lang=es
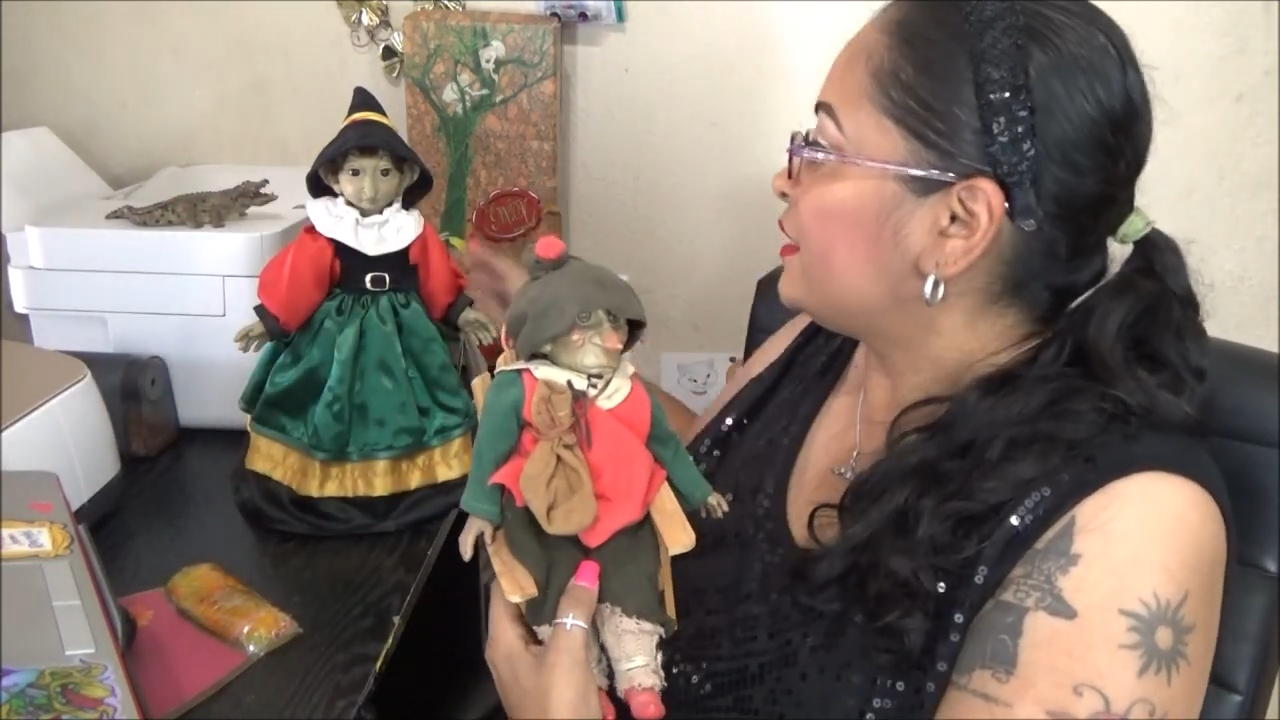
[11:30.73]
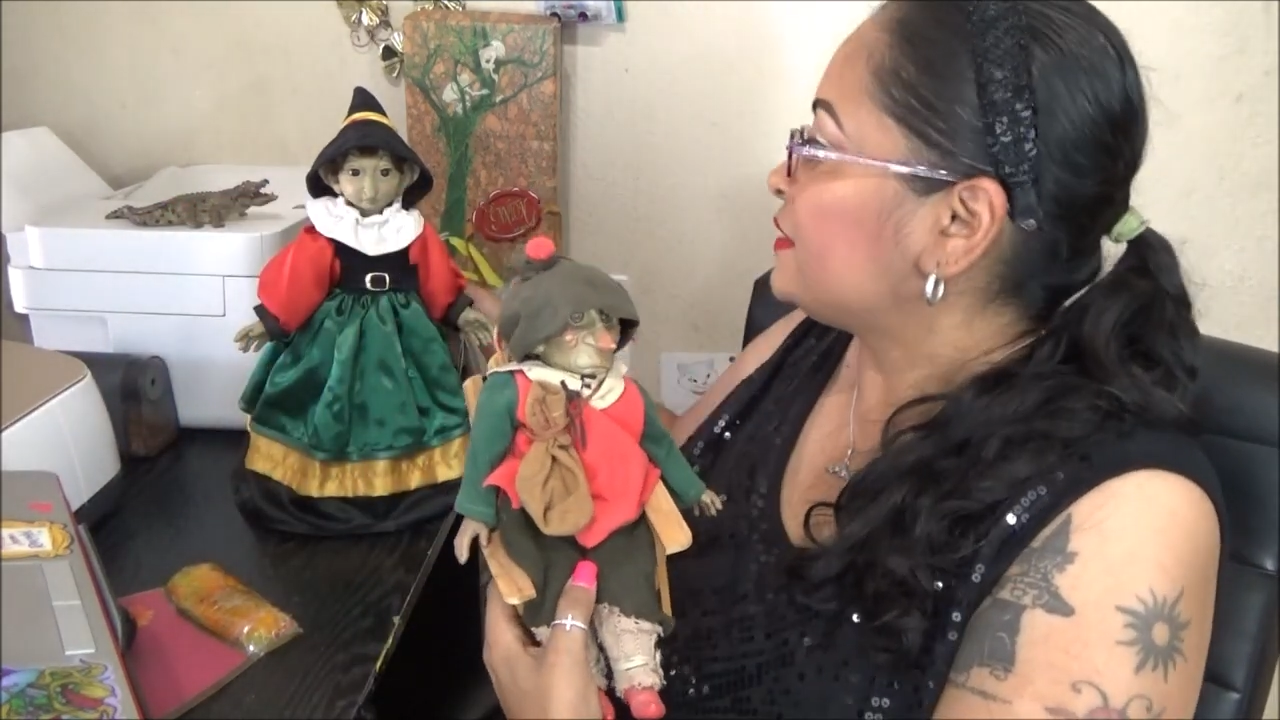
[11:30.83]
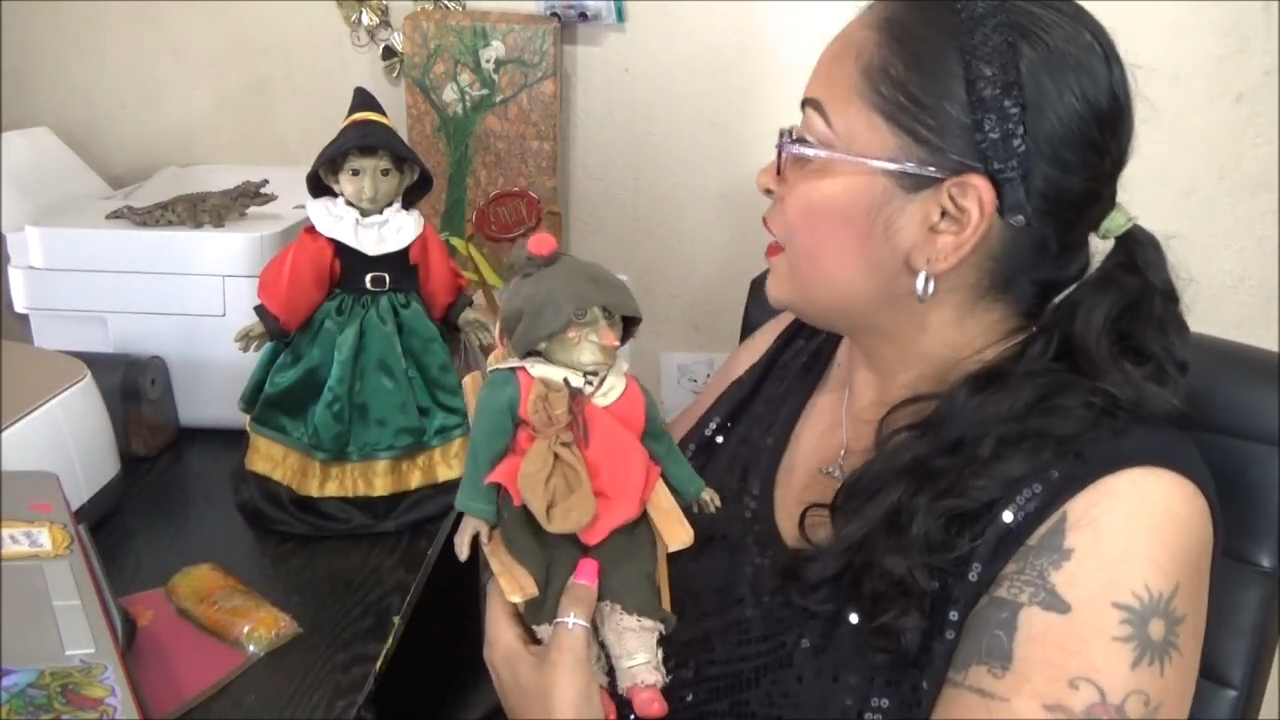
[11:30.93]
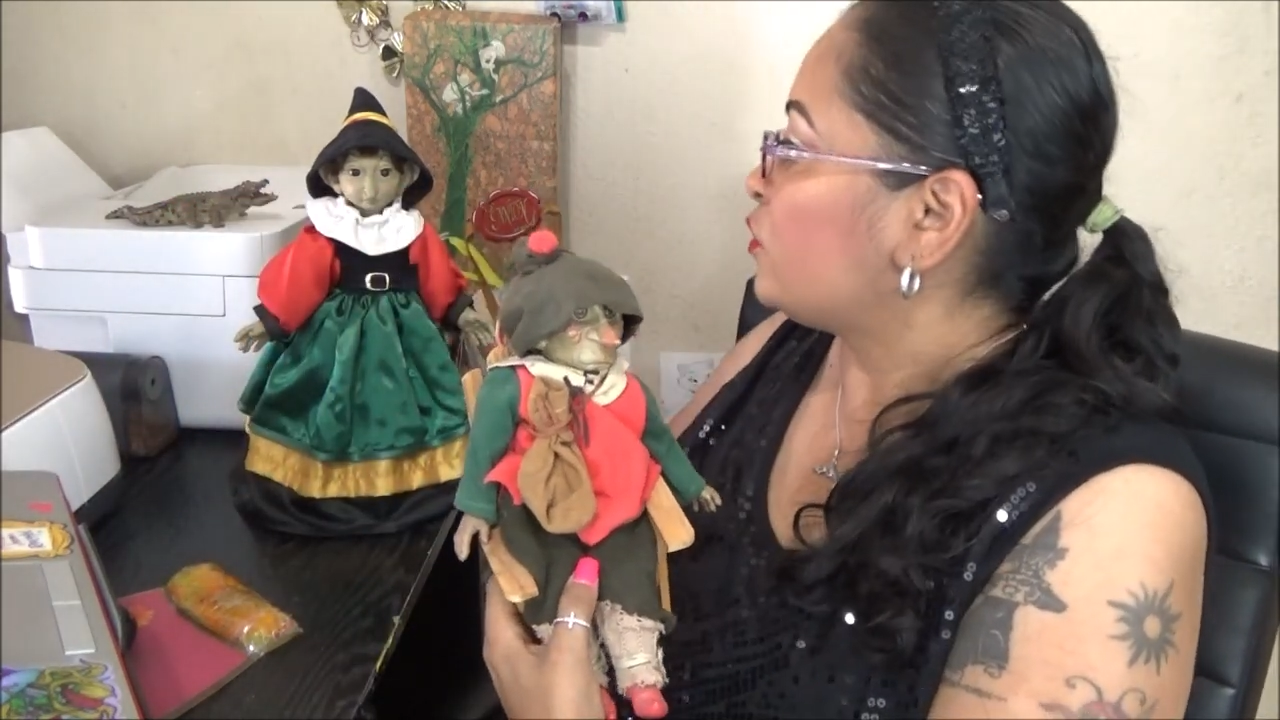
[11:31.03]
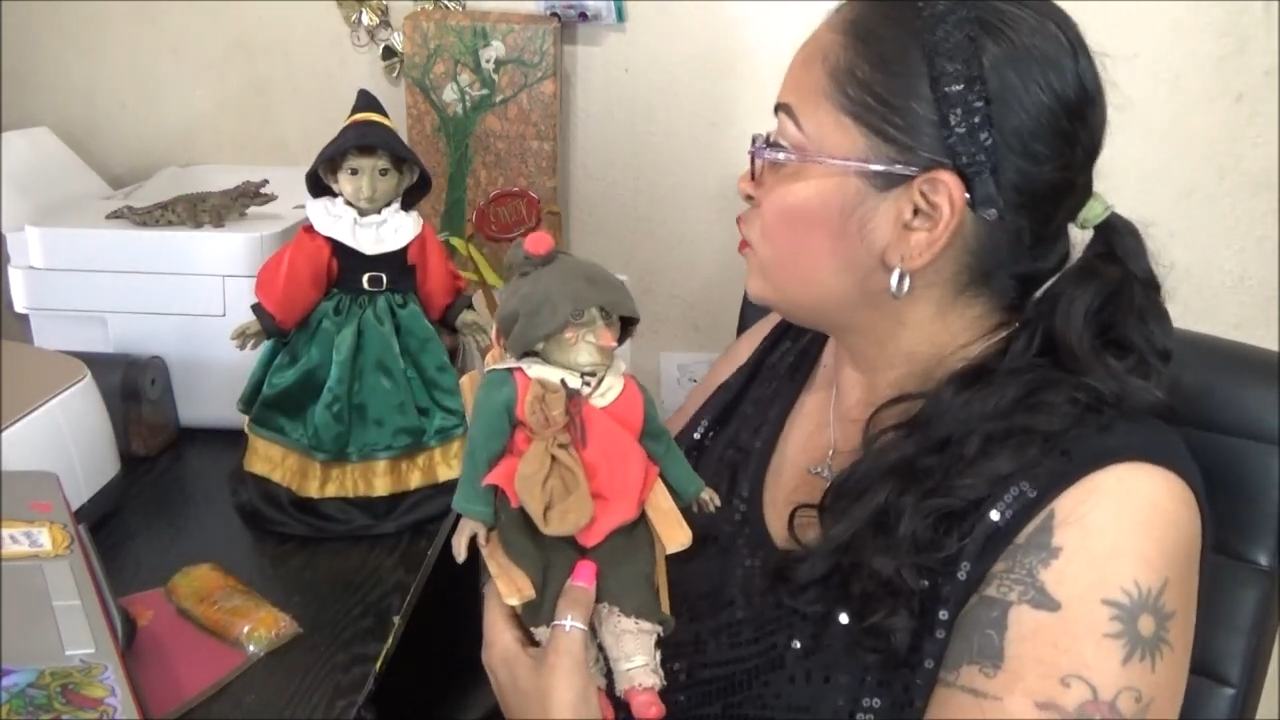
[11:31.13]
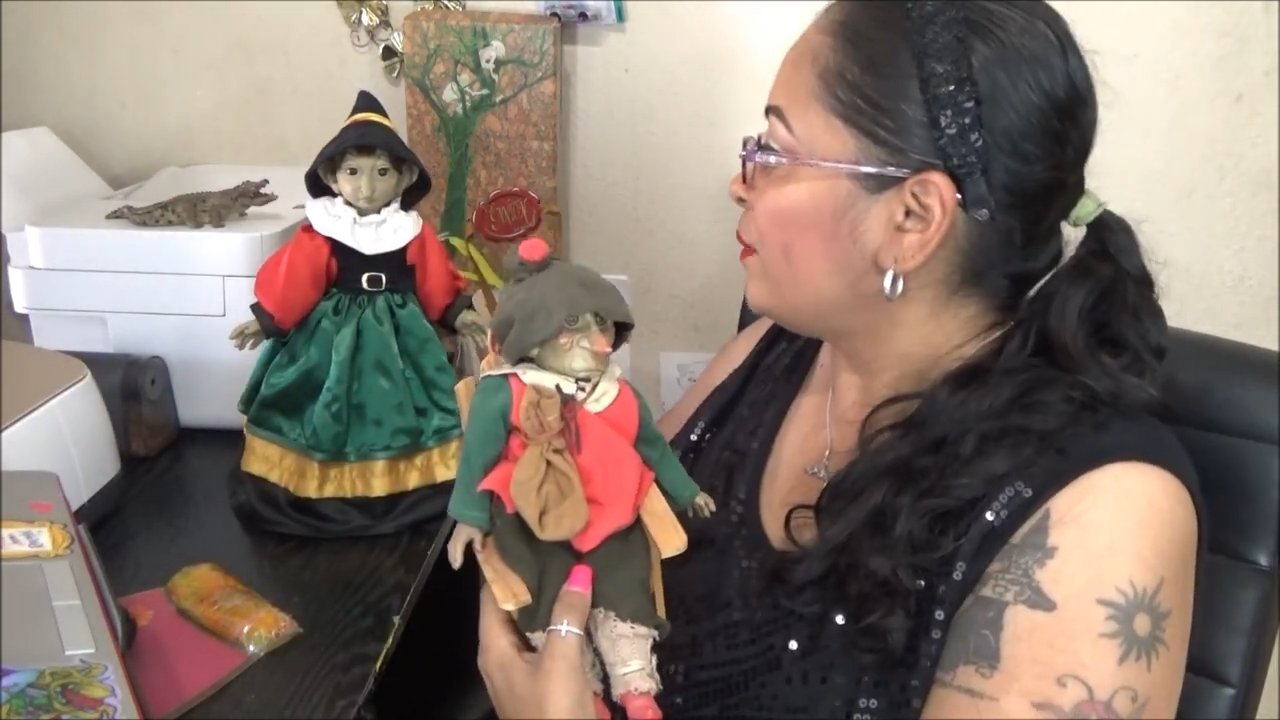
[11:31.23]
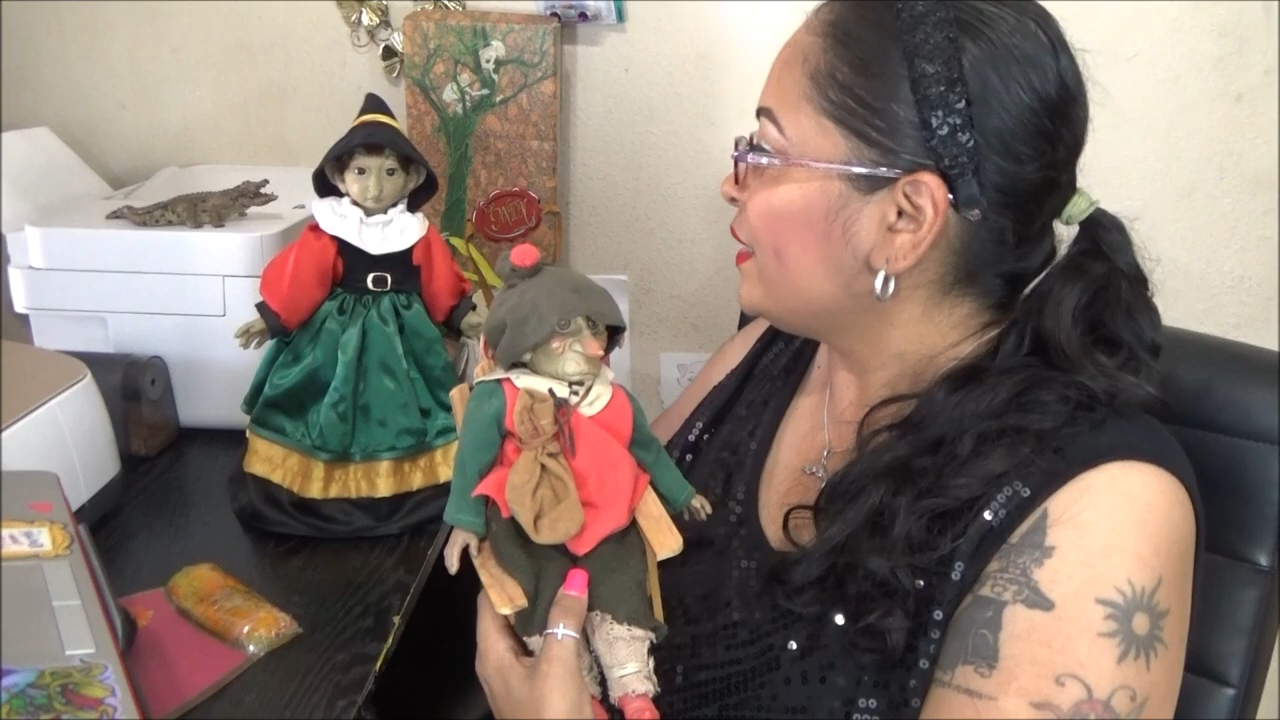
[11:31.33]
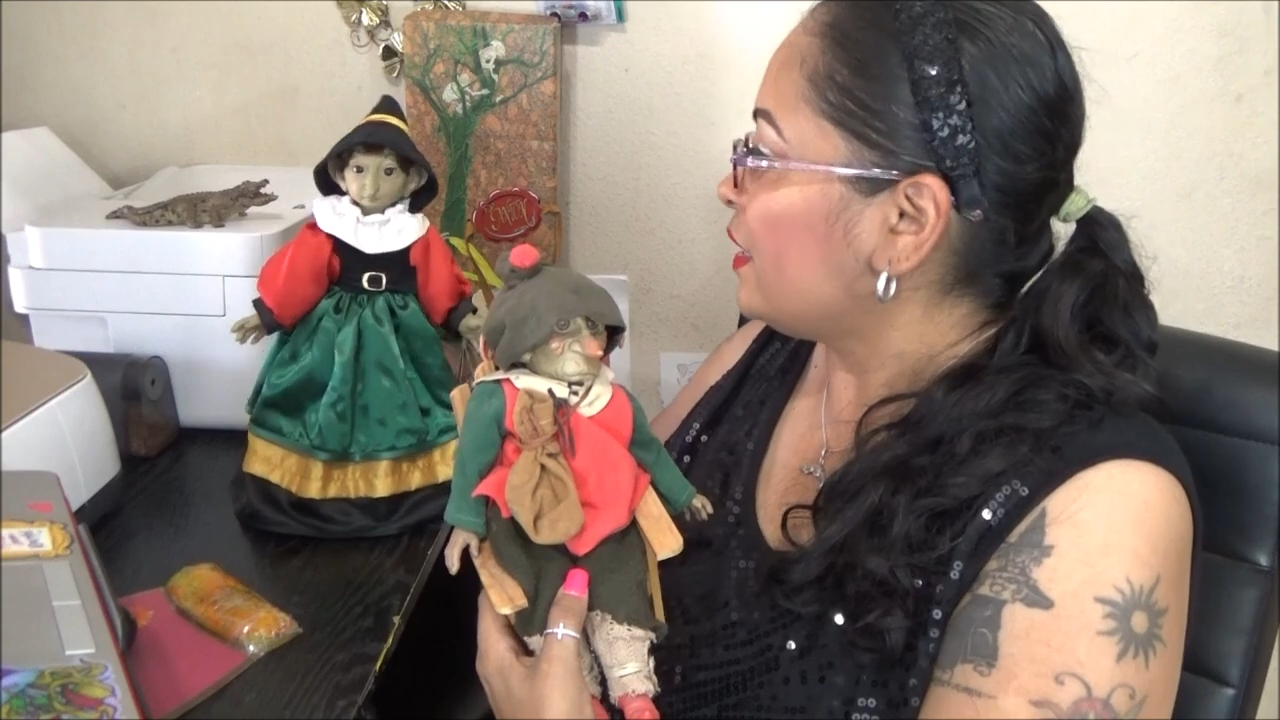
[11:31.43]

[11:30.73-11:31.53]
estar con su